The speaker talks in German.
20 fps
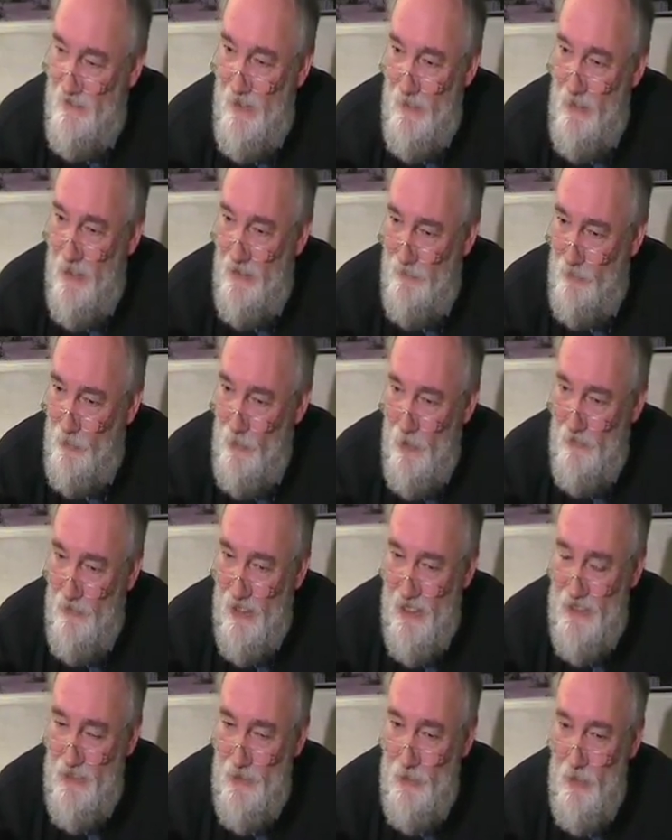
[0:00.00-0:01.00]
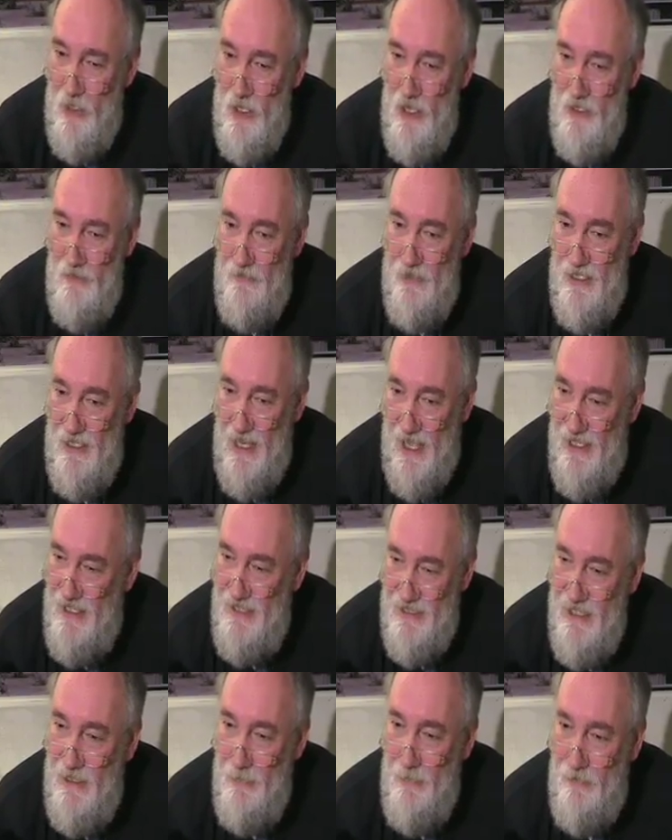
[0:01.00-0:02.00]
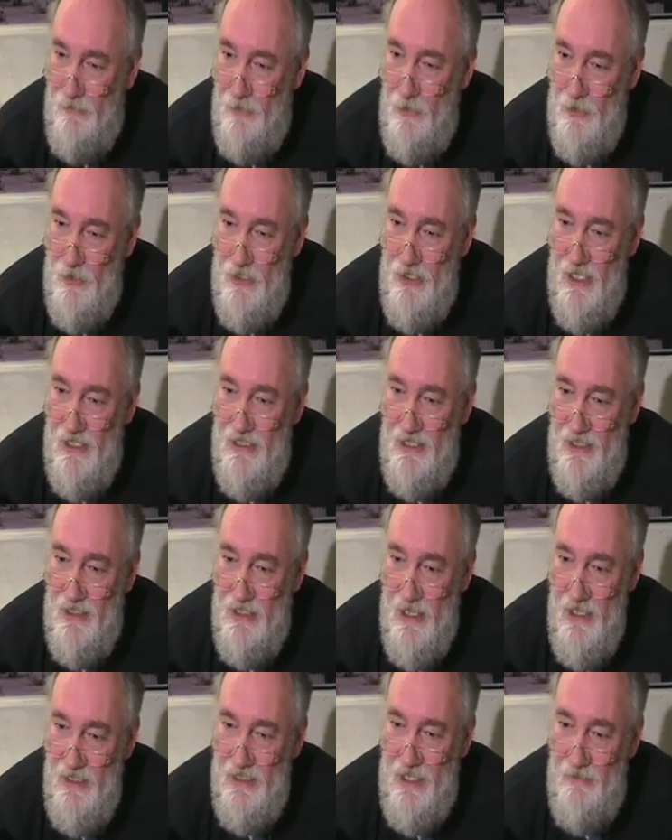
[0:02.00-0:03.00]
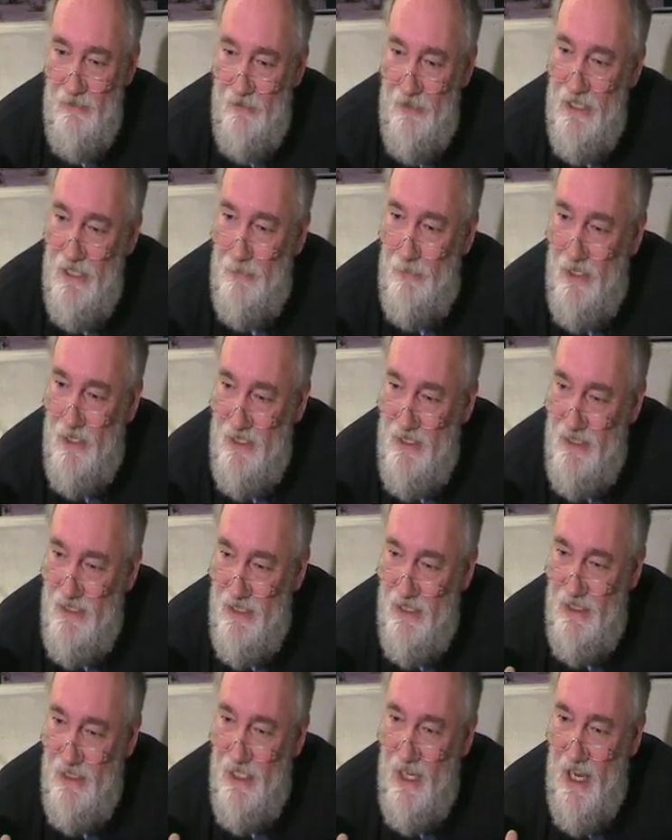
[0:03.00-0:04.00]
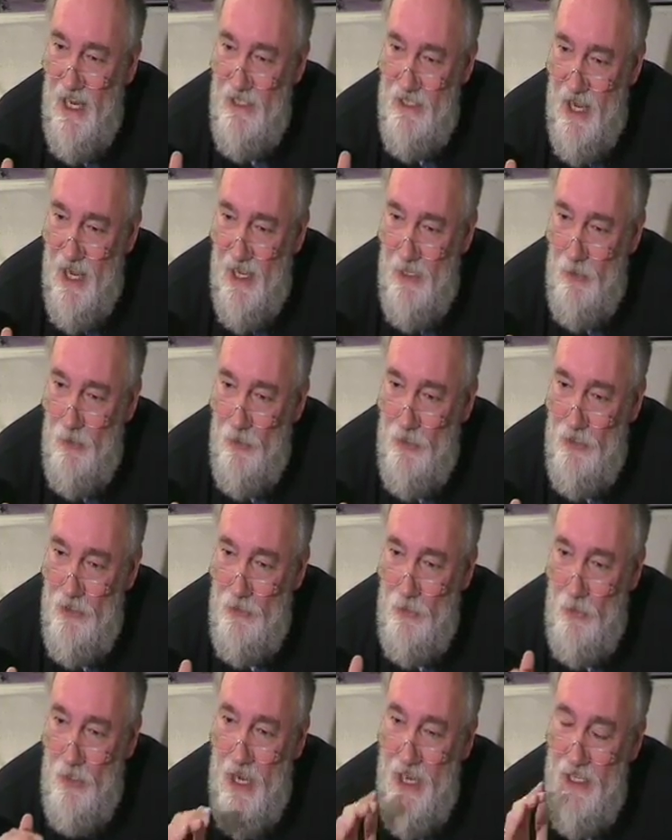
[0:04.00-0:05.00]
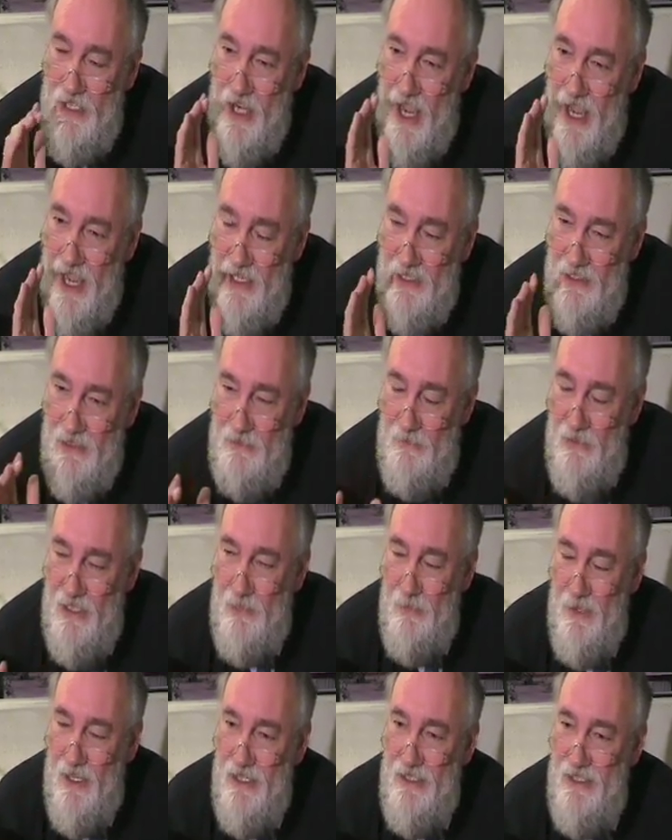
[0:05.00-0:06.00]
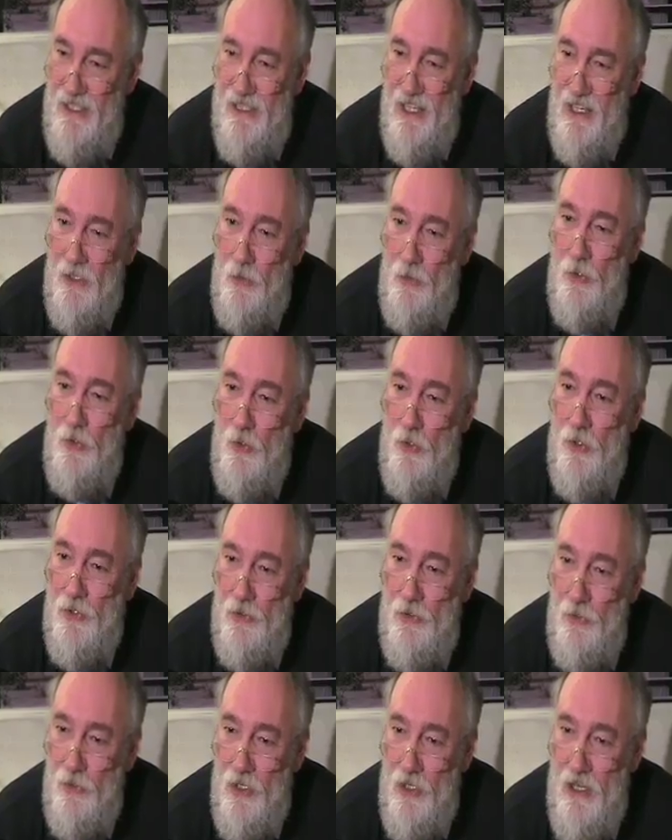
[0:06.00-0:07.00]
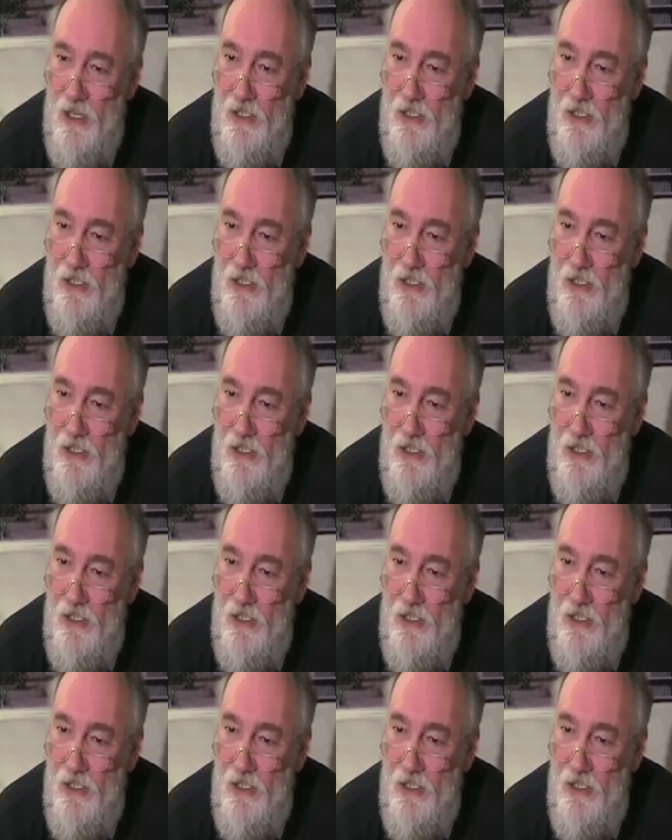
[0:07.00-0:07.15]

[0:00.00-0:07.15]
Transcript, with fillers: Wenn man früher war das so, wenn alles nicht mehr funktioniert hat, dann wisperten sich die HR-Leute so, HR äh, wisperte sich dann Kultur zu.